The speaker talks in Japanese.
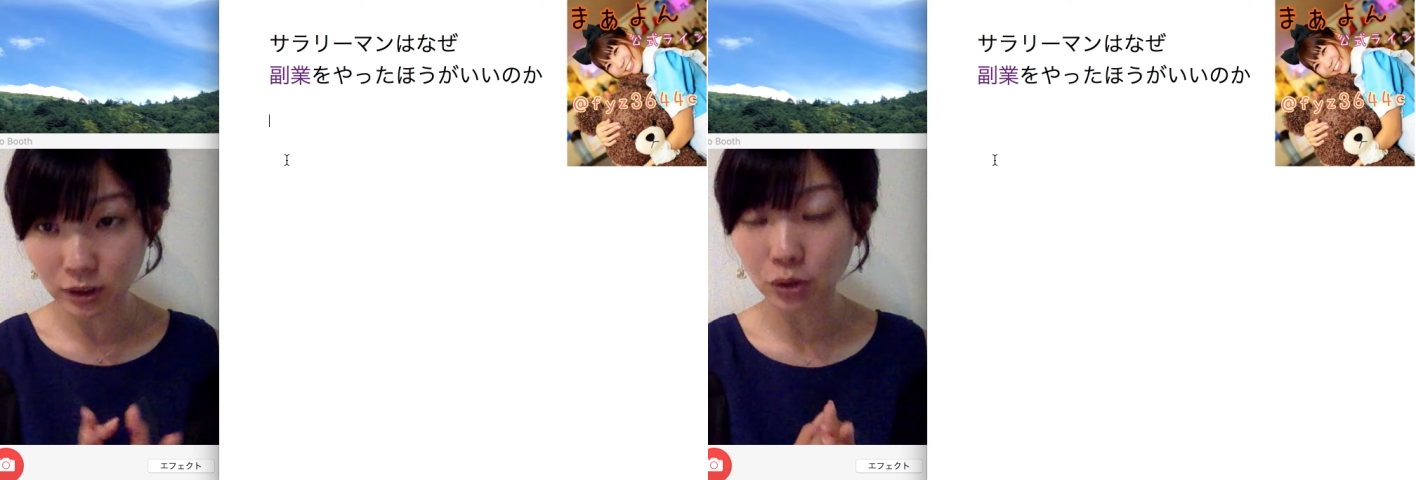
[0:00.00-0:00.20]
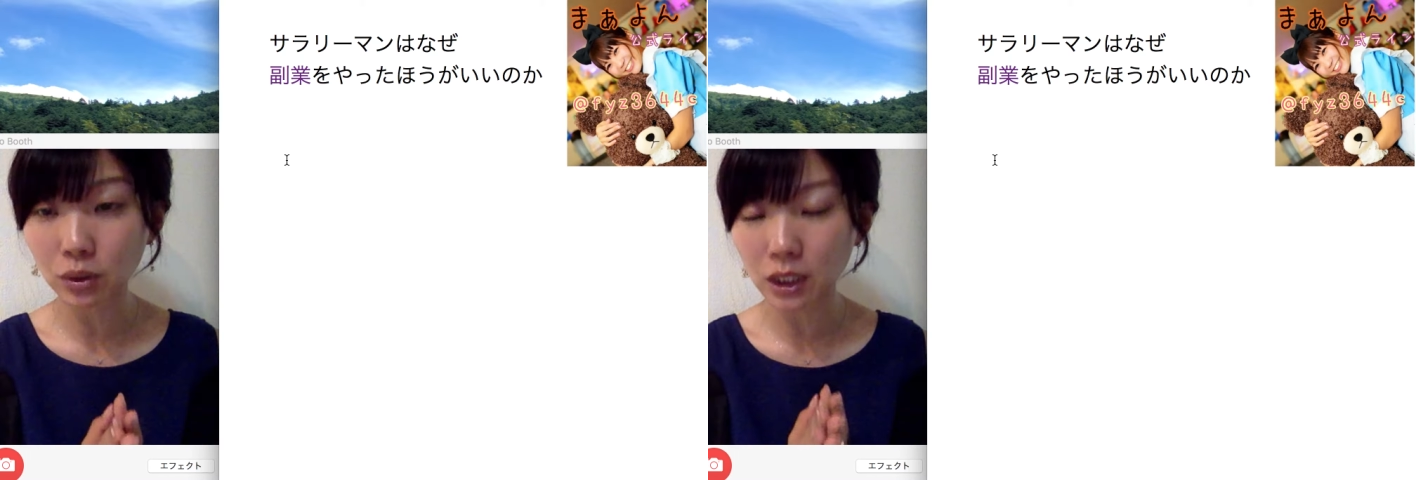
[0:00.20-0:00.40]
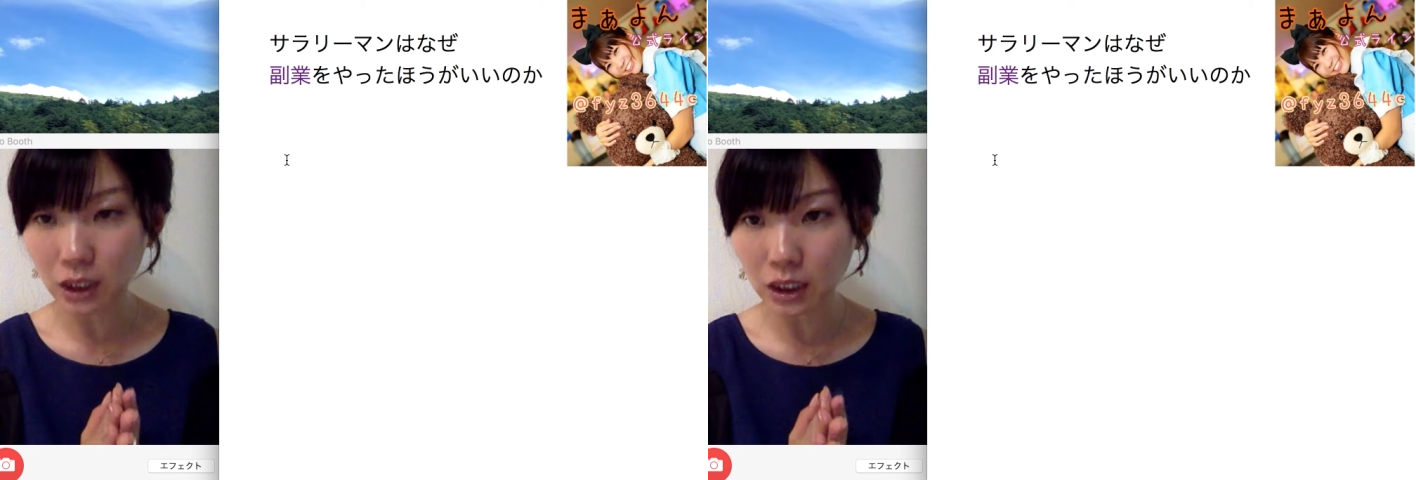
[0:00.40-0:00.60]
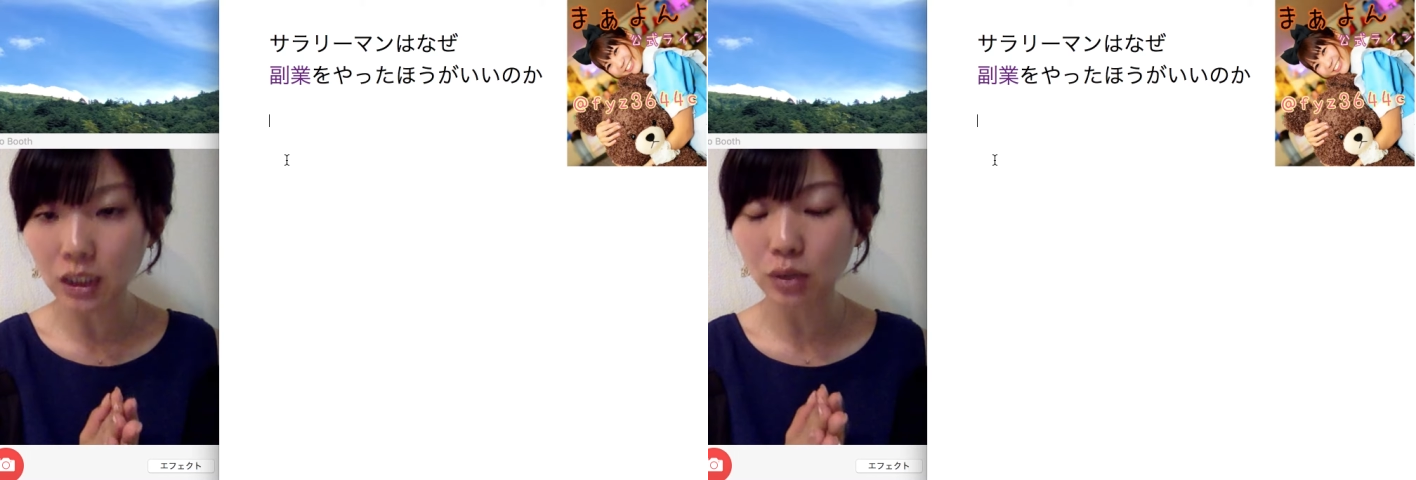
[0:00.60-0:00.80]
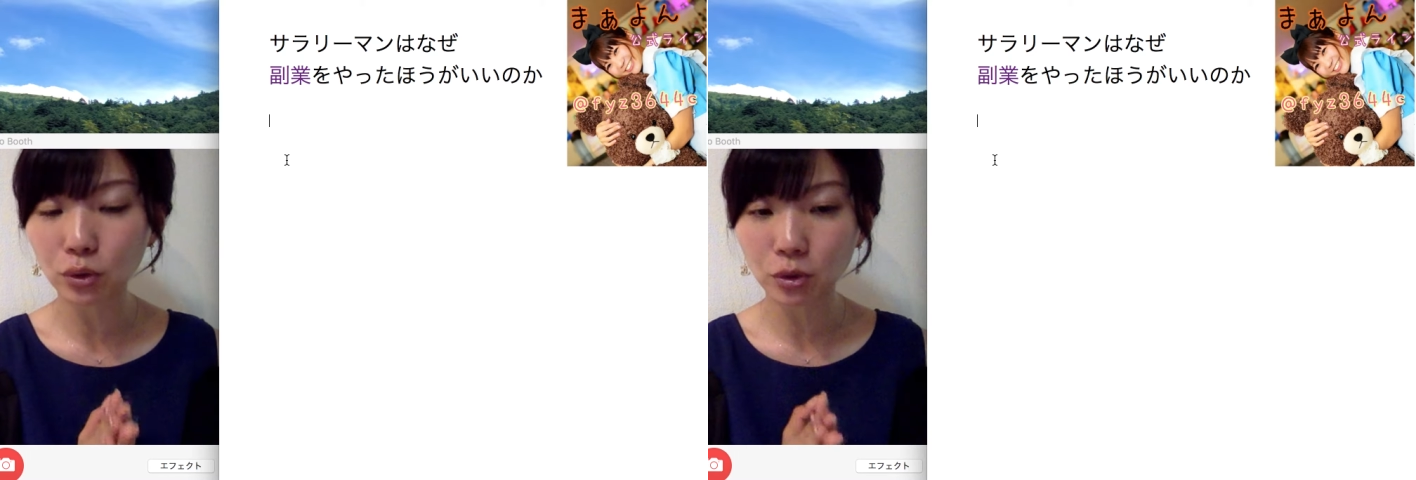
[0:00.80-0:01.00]
た時
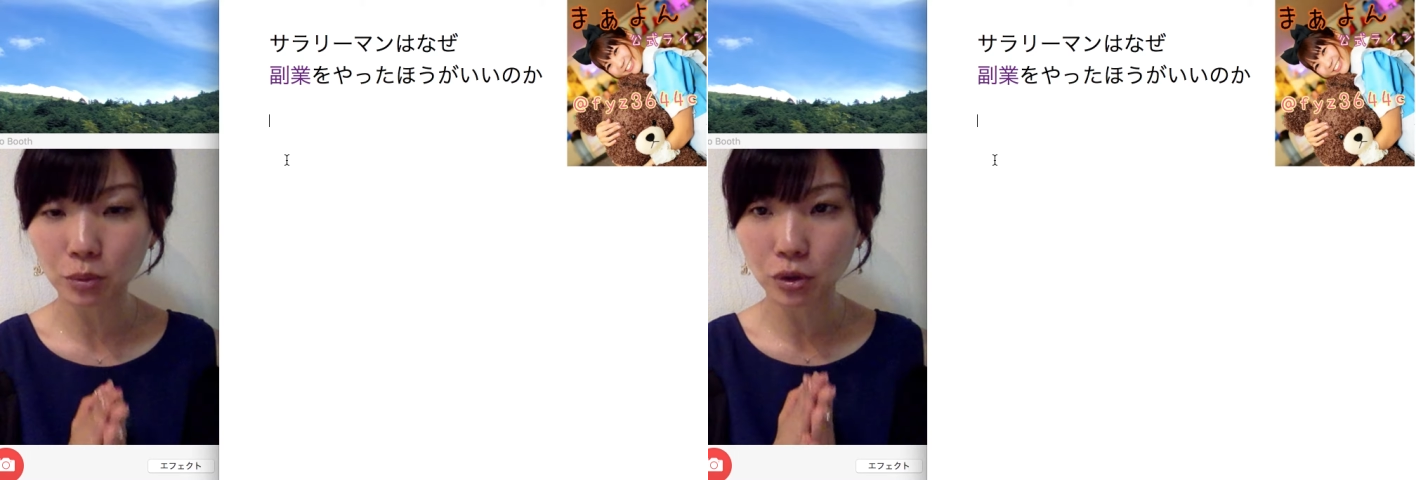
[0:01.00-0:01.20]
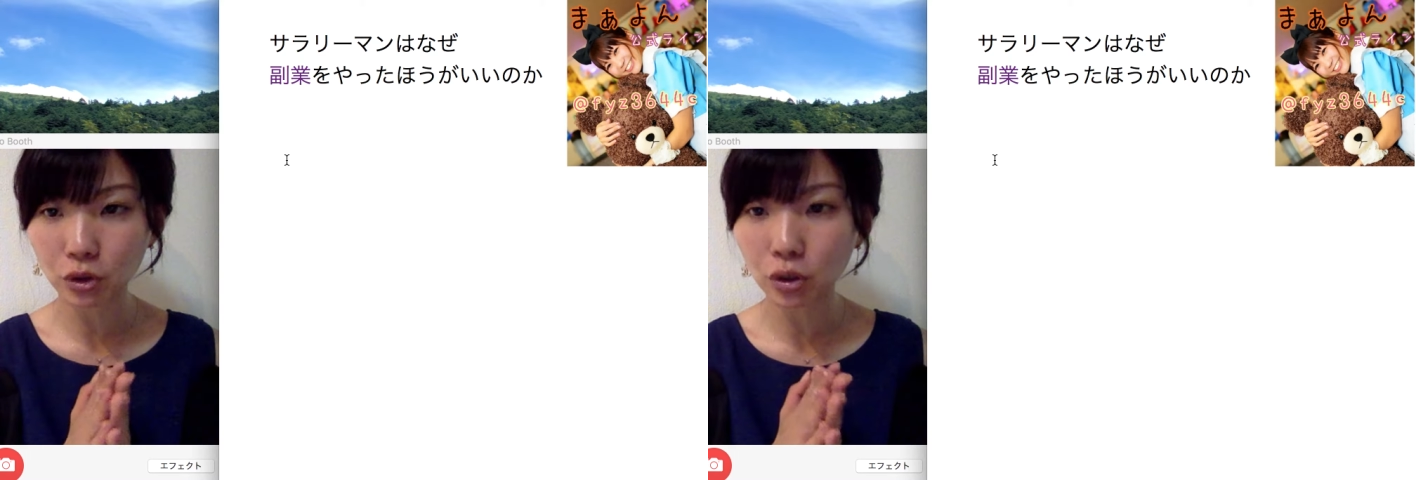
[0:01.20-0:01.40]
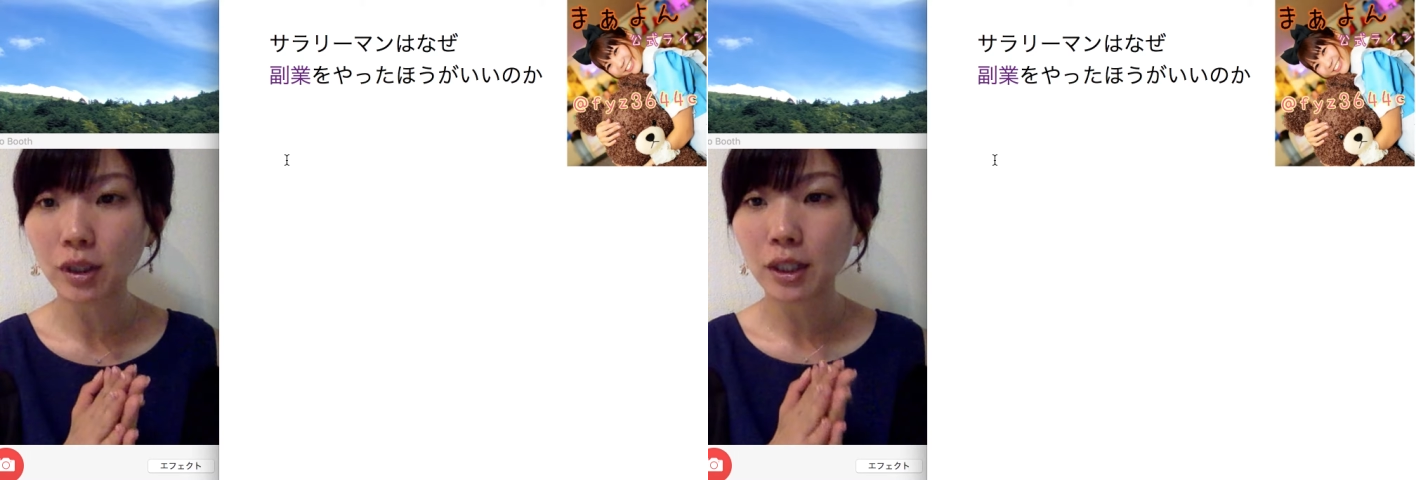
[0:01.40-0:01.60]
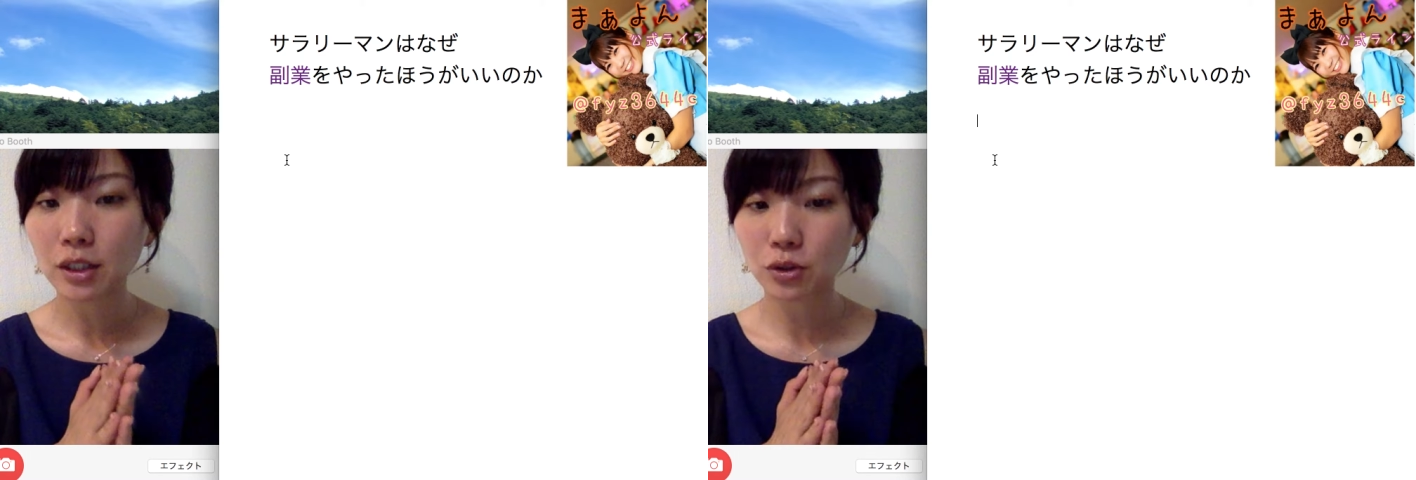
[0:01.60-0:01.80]
に子供の